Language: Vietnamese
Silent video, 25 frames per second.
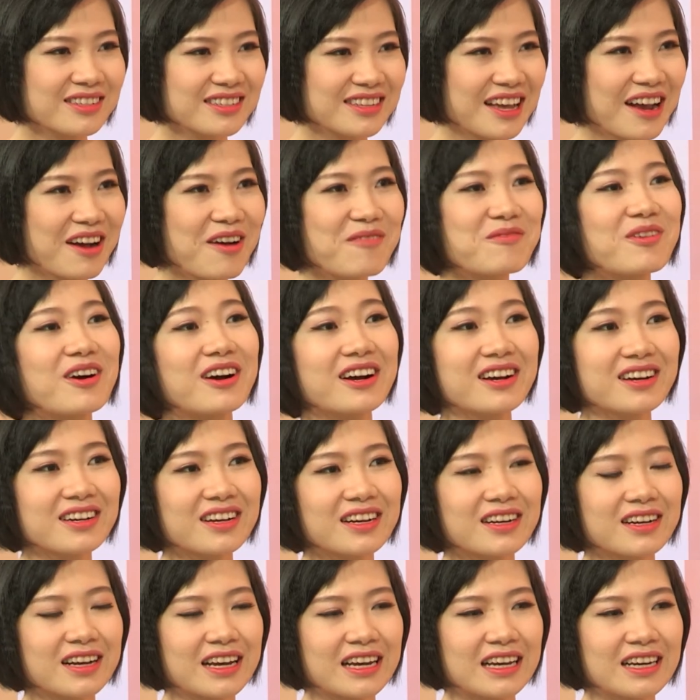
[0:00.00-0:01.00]
sẽ không có cái,
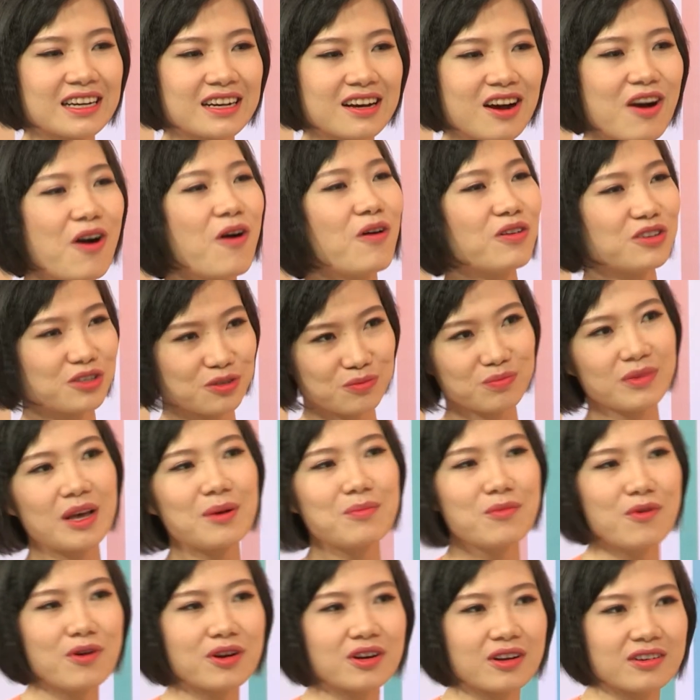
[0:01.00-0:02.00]
cái cơ hội chúng ta
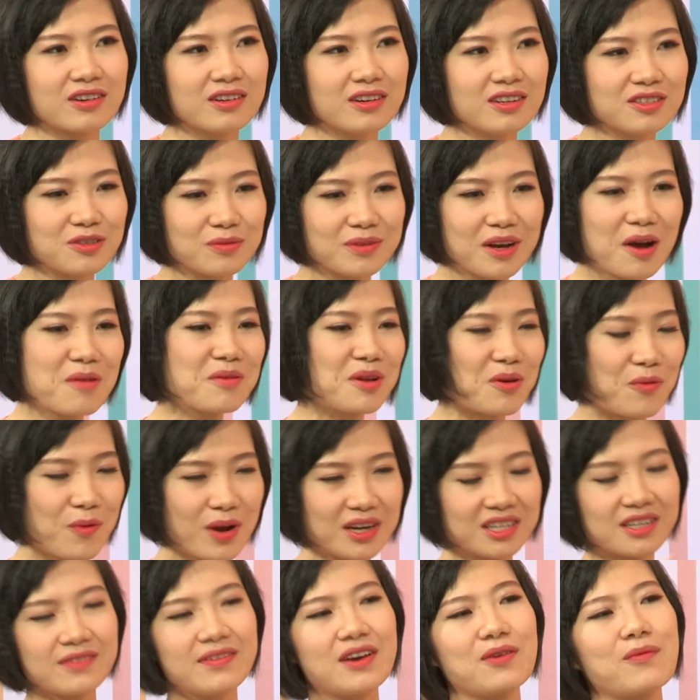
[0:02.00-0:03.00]
mua nó nữa chúng ta không thể quay
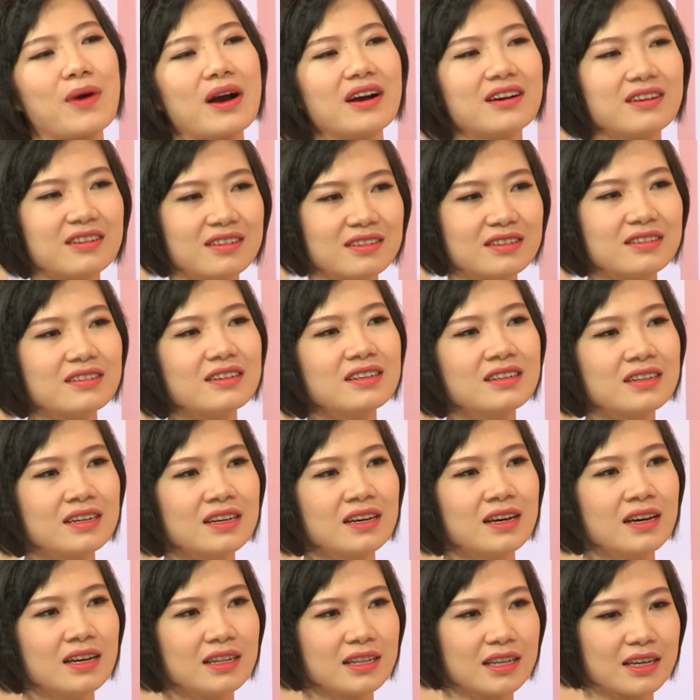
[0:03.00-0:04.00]
trở về quá khứ nữa
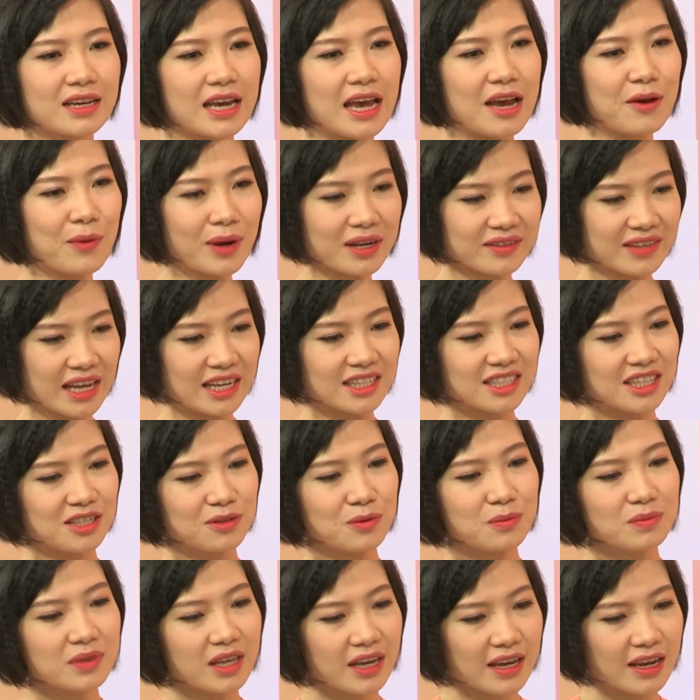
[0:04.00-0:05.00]
thì kế hoạch tài chính
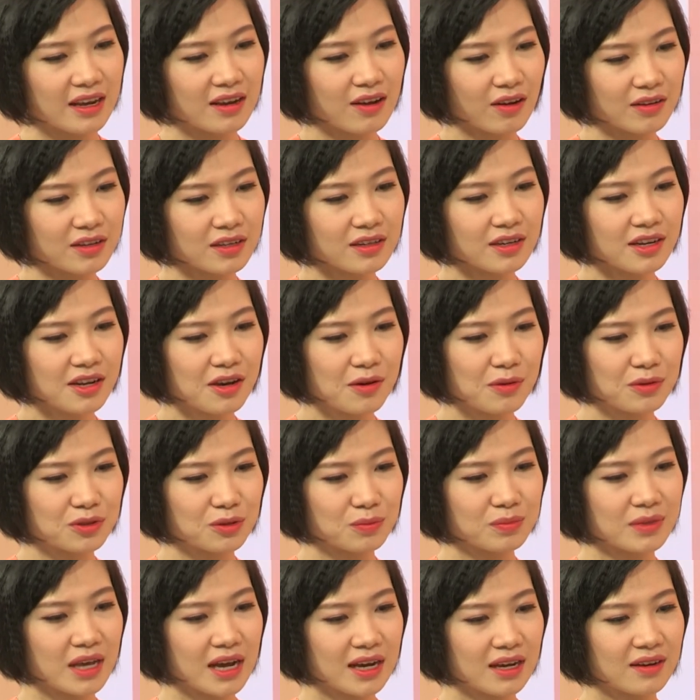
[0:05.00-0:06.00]
cũng thế có những điều
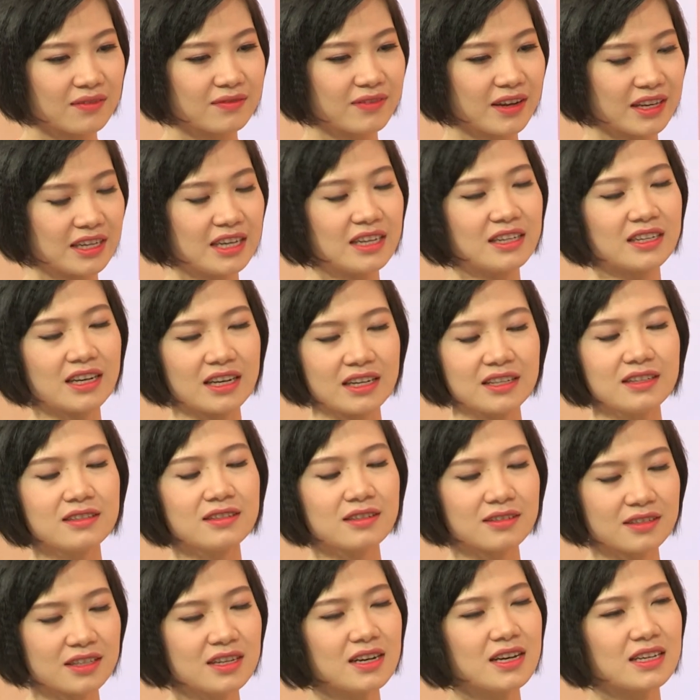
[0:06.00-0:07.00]
chúng ta cần phải nhìn thấy
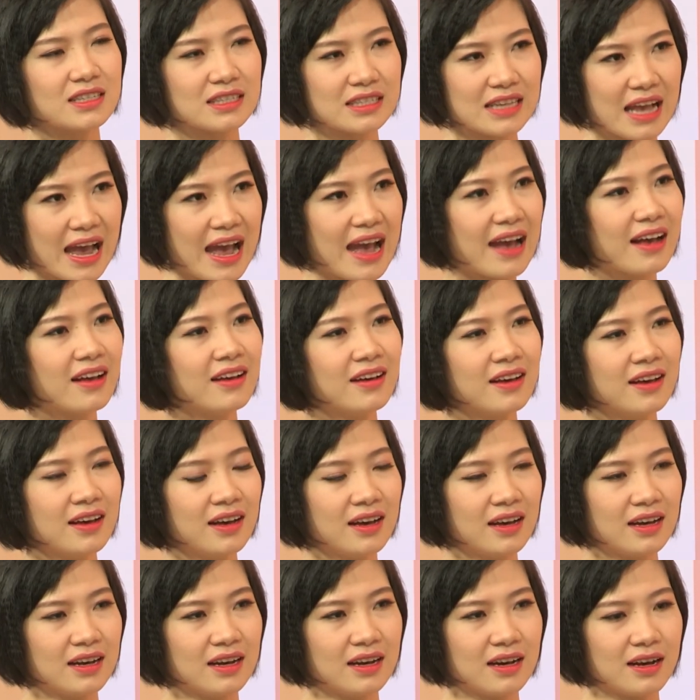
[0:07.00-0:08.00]
từ rất là xa
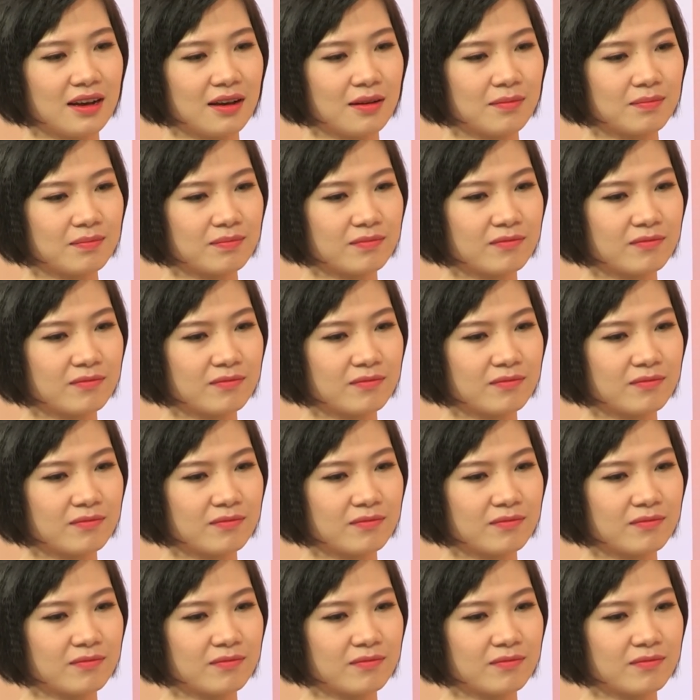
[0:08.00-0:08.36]
à,